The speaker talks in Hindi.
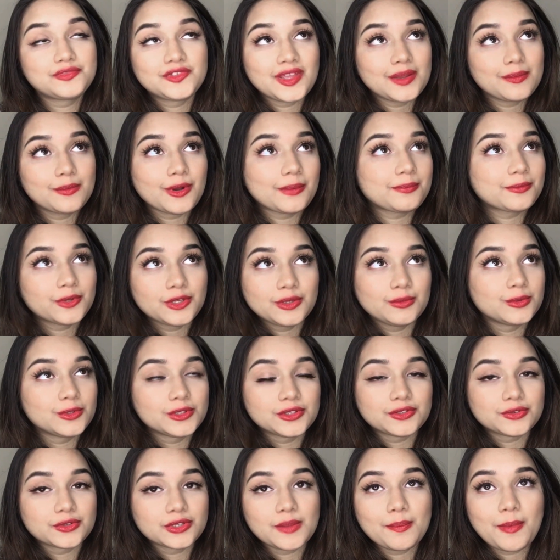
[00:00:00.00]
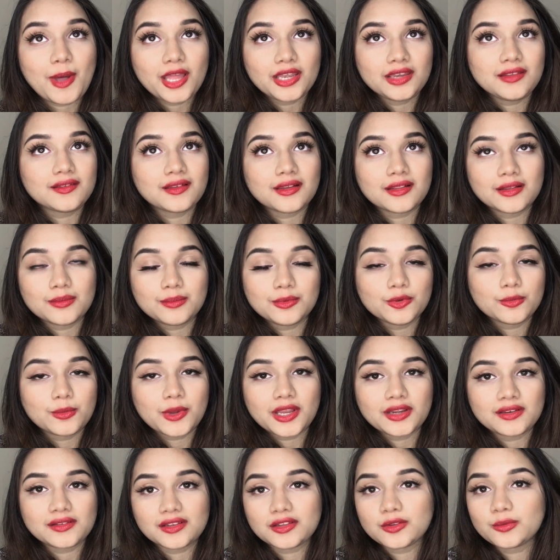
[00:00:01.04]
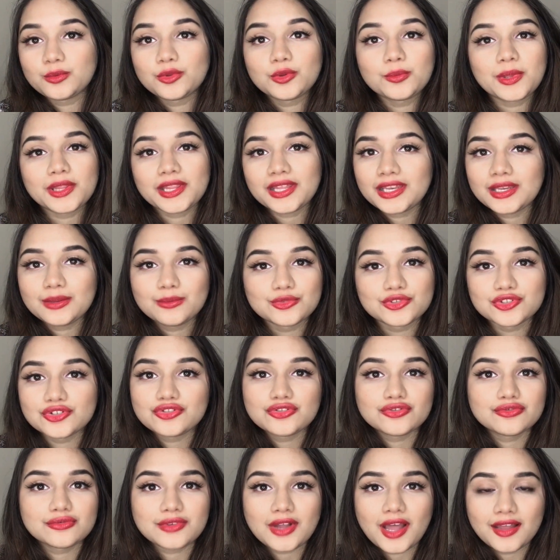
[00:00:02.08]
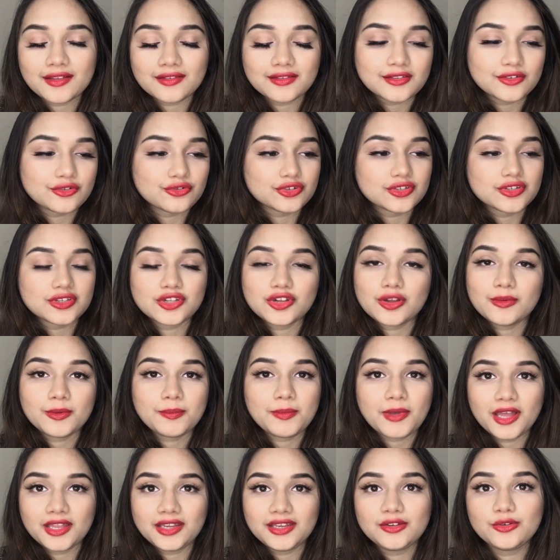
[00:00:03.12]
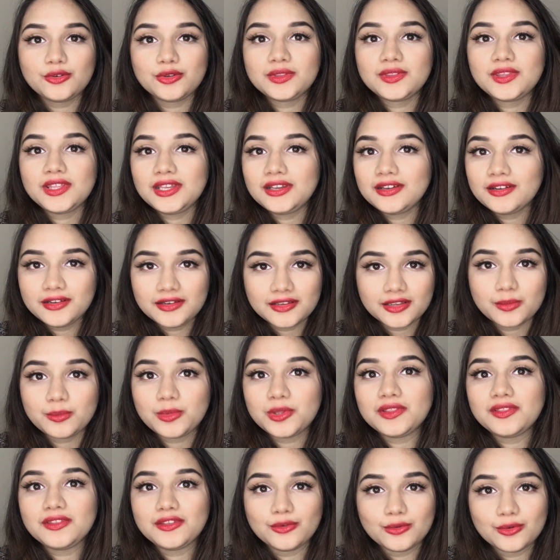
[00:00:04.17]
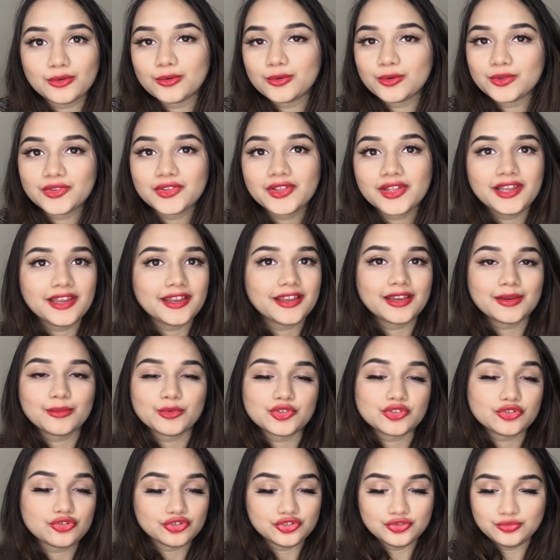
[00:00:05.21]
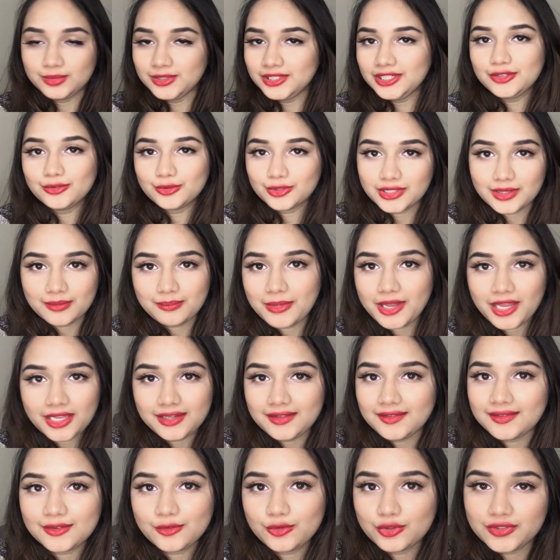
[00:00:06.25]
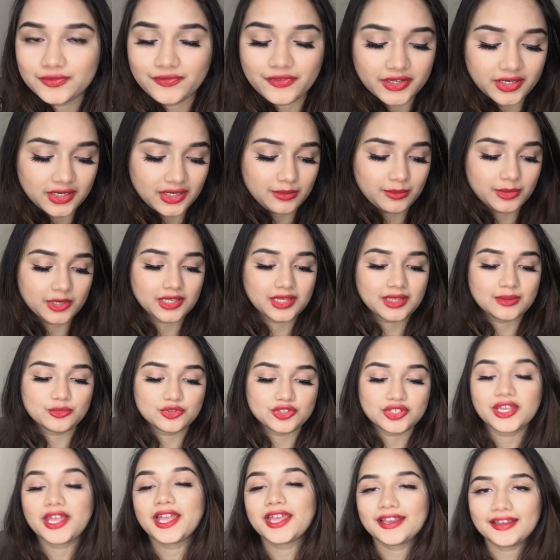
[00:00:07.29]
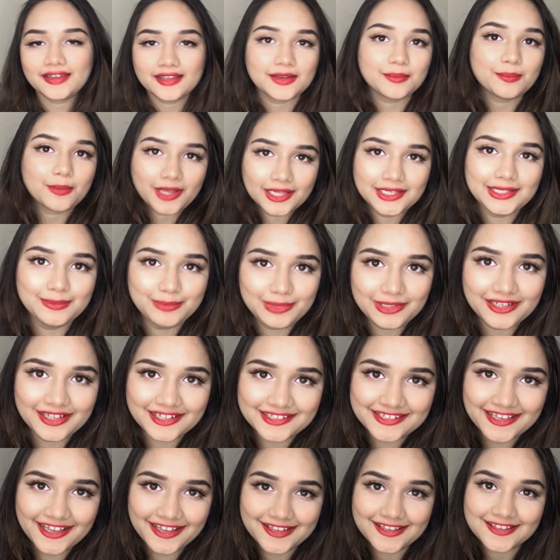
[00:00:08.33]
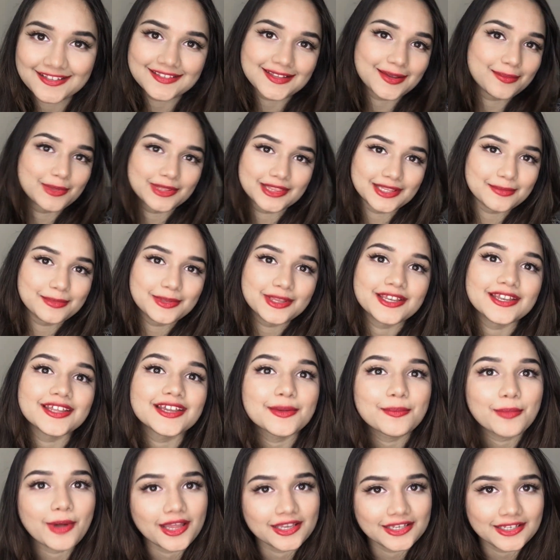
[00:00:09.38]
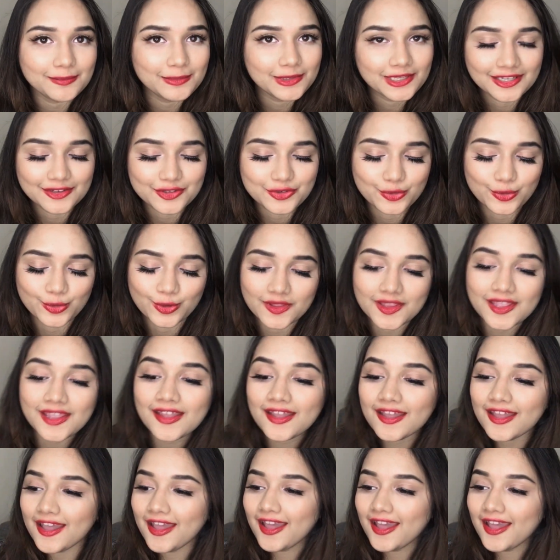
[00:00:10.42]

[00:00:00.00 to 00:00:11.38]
सब आपको ये बोलते होंगे पानी ज़्यादा पियो पानी ज़्यादा पियो पता नहीं मुझे तो आज तक कुछ नहीं हुआ मैं पानी कोई तीन लीटर पीती हूँ रोज़ लेकिन मुझे कुछ भी नहीं होता पानी से कुछ फ़र्क नहीं पड़ता मुझे खैर लेकिन पानी पीना चाहिए इसका मतलब ये नहीं कि पानी पीना छोड़ दें